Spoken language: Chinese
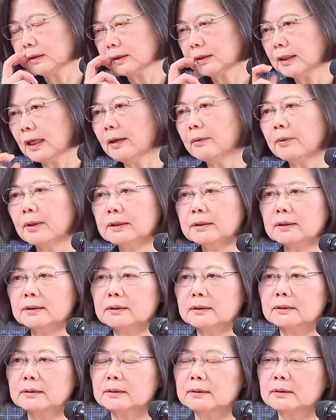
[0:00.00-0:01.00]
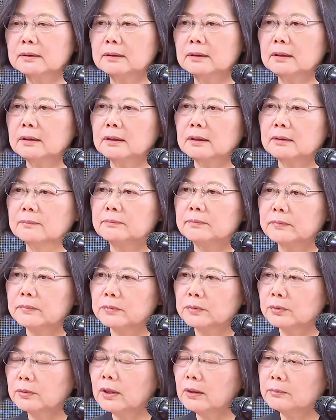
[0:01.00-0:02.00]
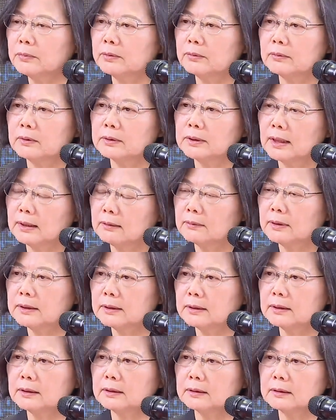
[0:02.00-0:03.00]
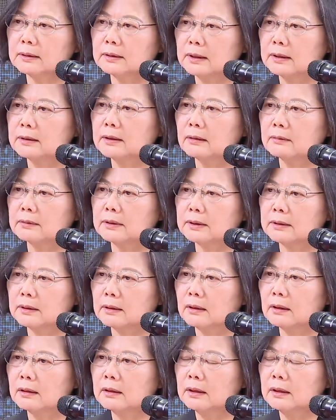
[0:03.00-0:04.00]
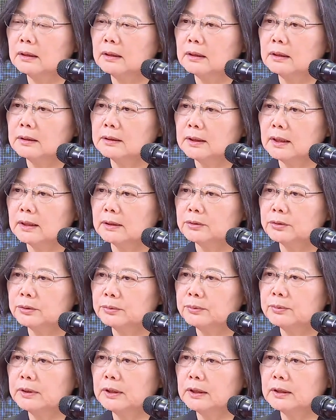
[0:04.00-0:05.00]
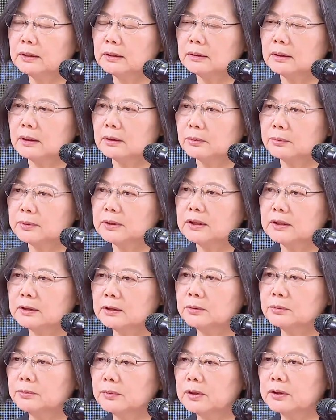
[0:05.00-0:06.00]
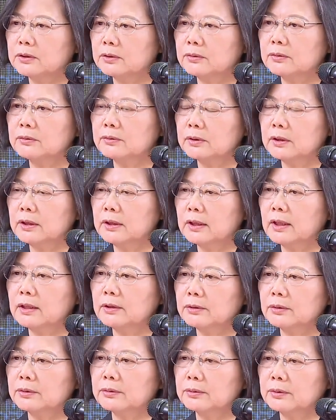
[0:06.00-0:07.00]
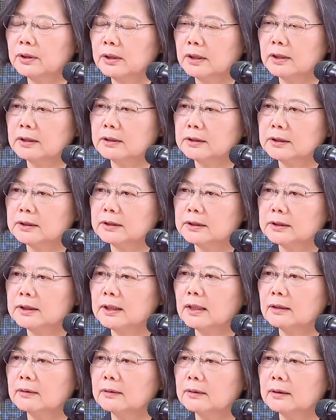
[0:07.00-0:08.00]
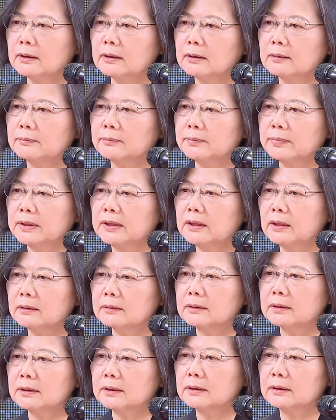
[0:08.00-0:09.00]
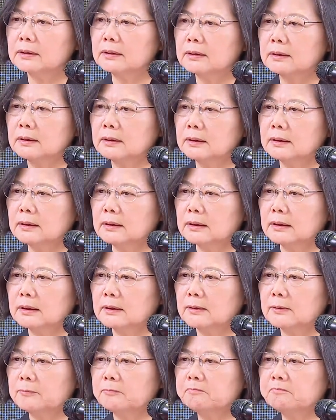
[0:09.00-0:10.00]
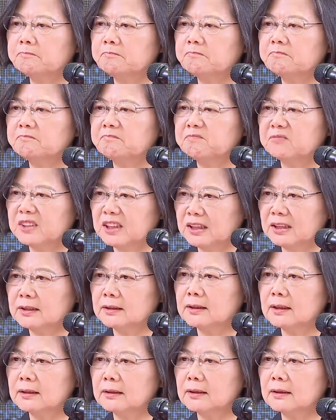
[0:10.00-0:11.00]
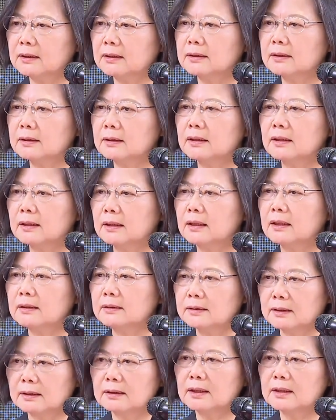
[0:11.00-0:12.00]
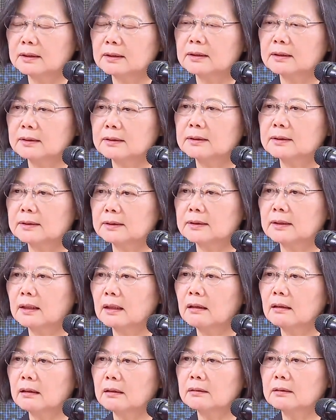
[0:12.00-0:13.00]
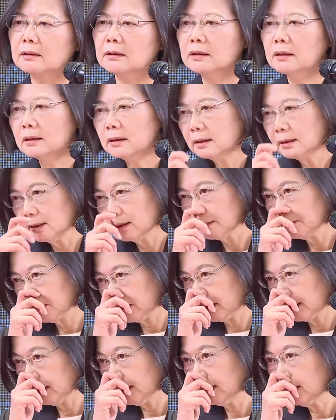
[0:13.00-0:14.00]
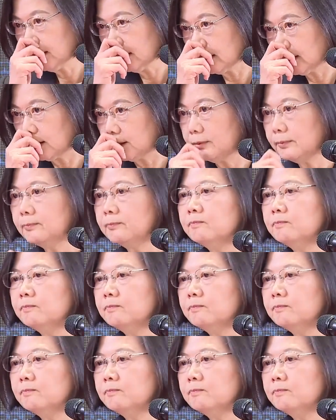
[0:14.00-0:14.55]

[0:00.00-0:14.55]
台湾的，呃，中华民国台湾的领导人哦，在处理呃国际事务的时候，应该有几项呃必要的呃体认跟呃能力特质了哈。那第一个呢？